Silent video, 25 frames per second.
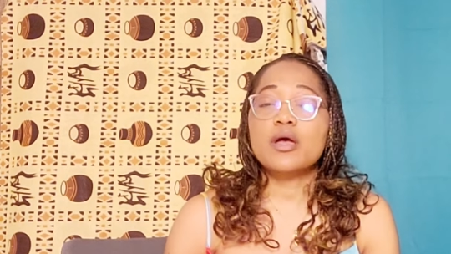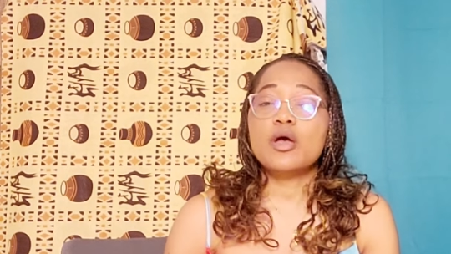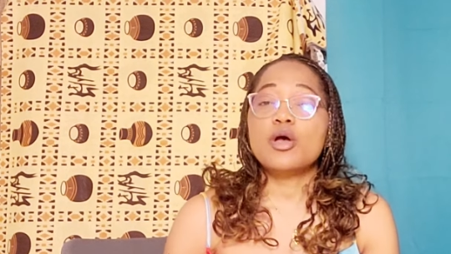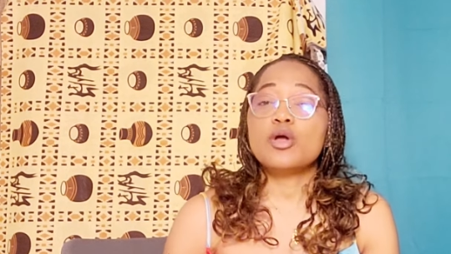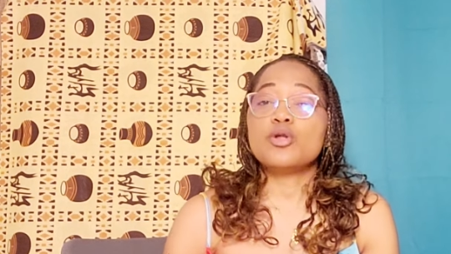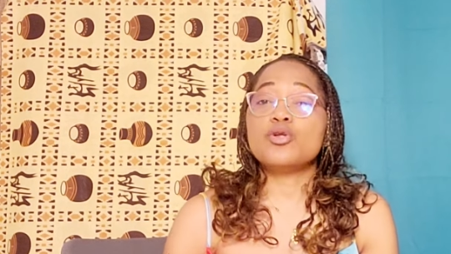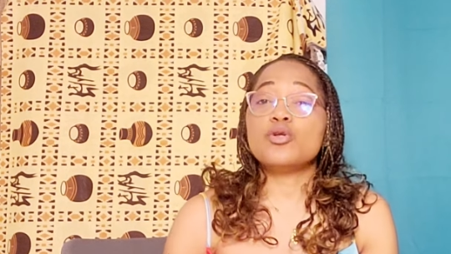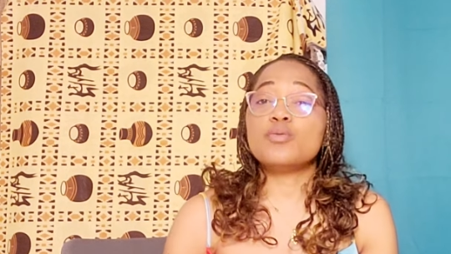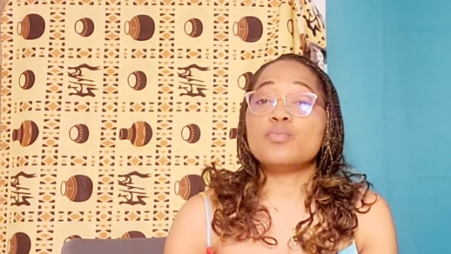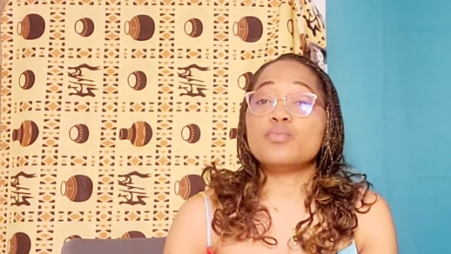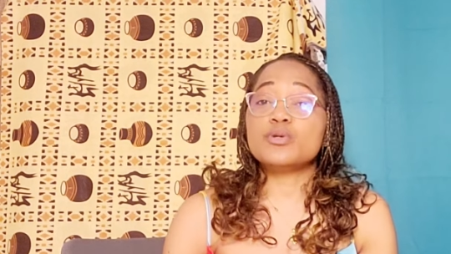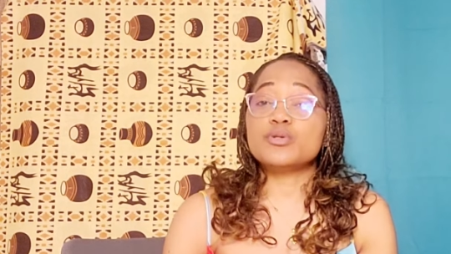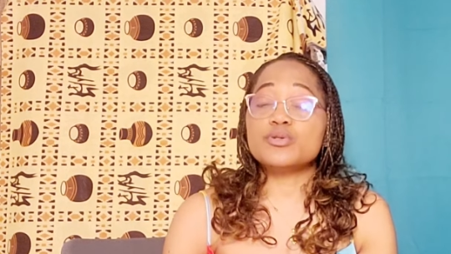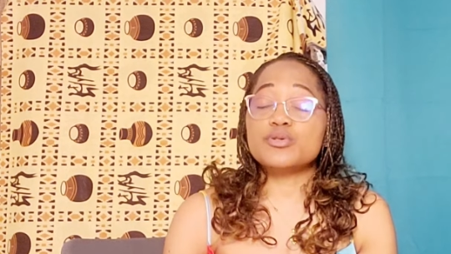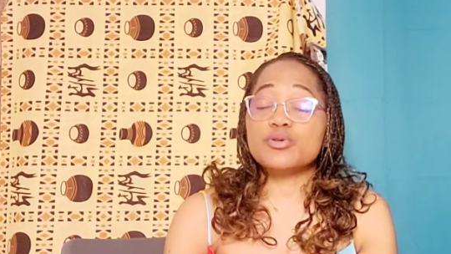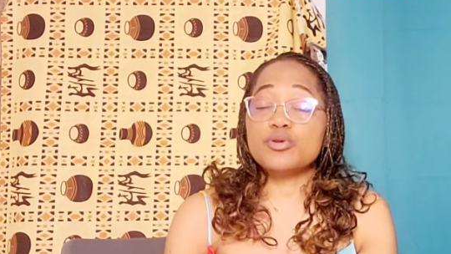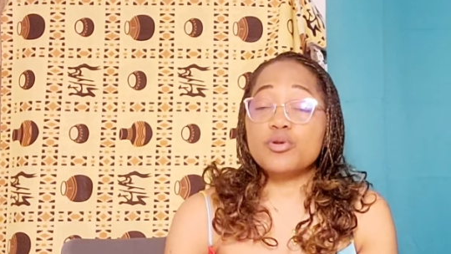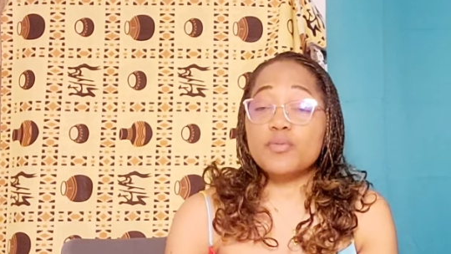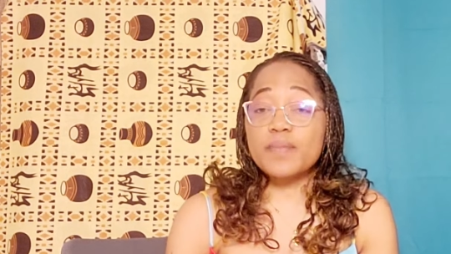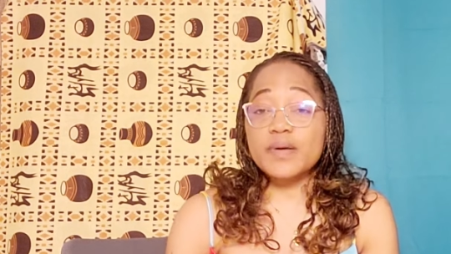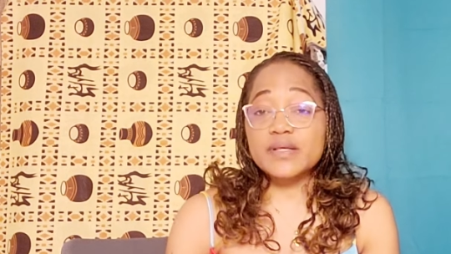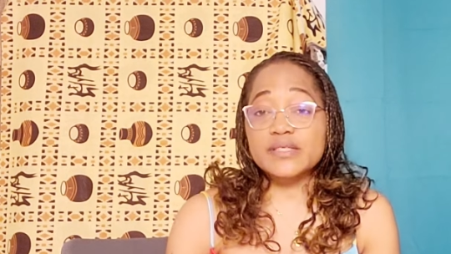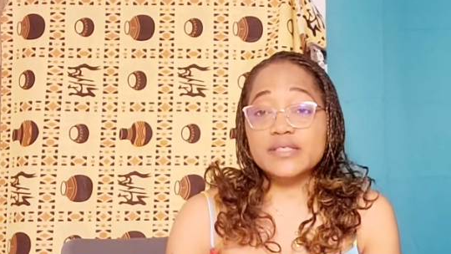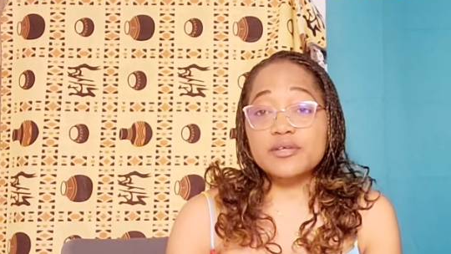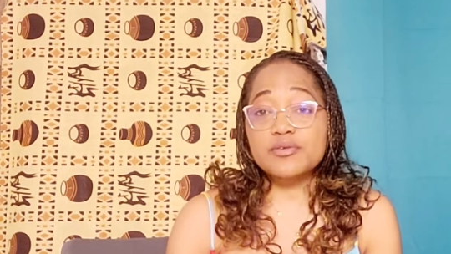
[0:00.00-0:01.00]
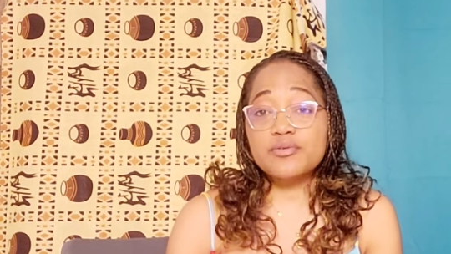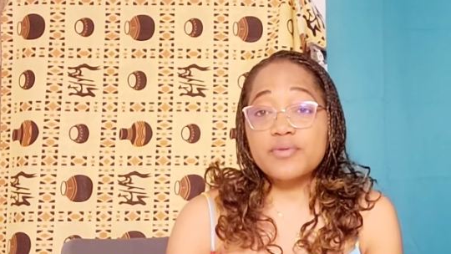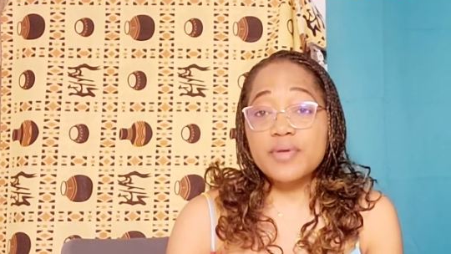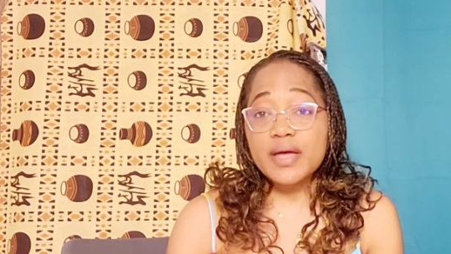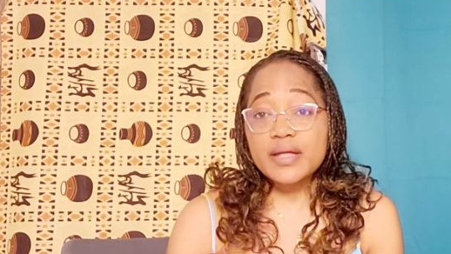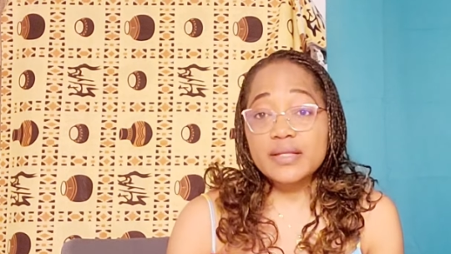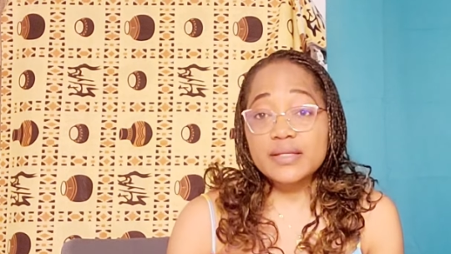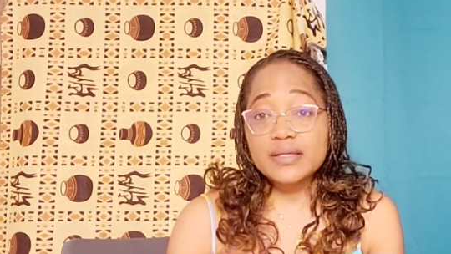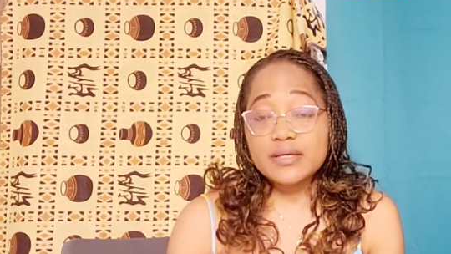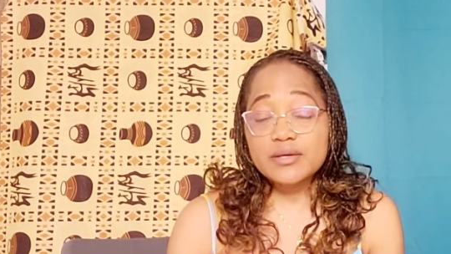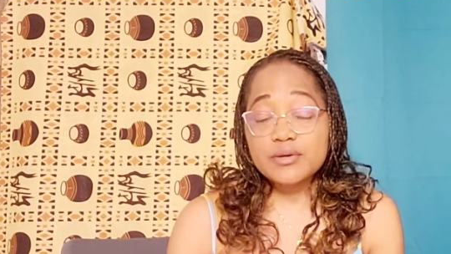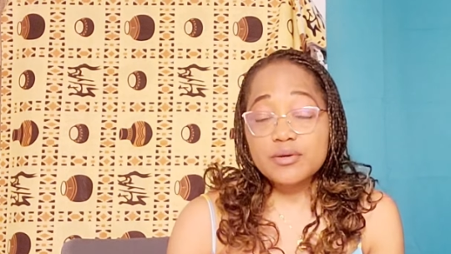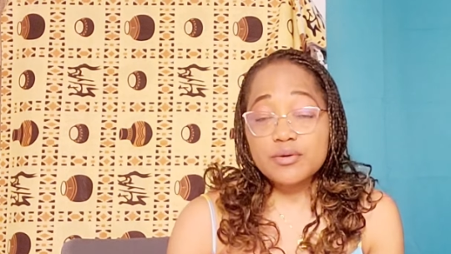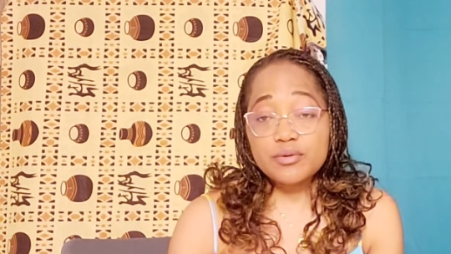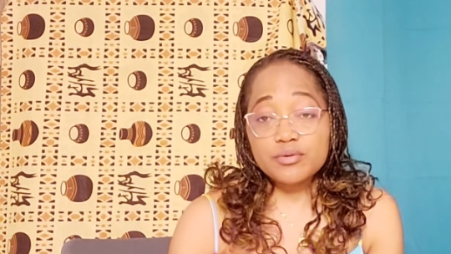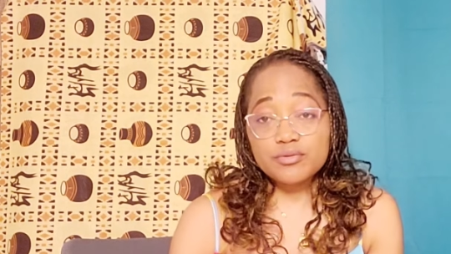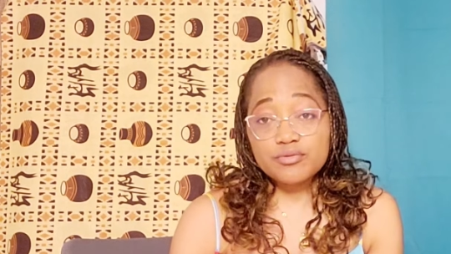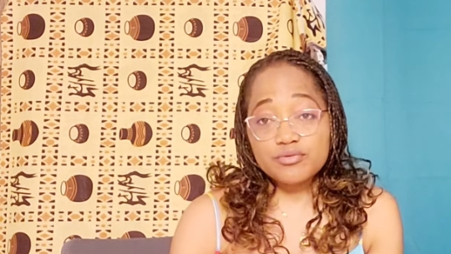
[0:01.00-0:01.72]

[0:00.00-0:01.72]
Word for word: Le monsieur, le pasteur lui a dit que,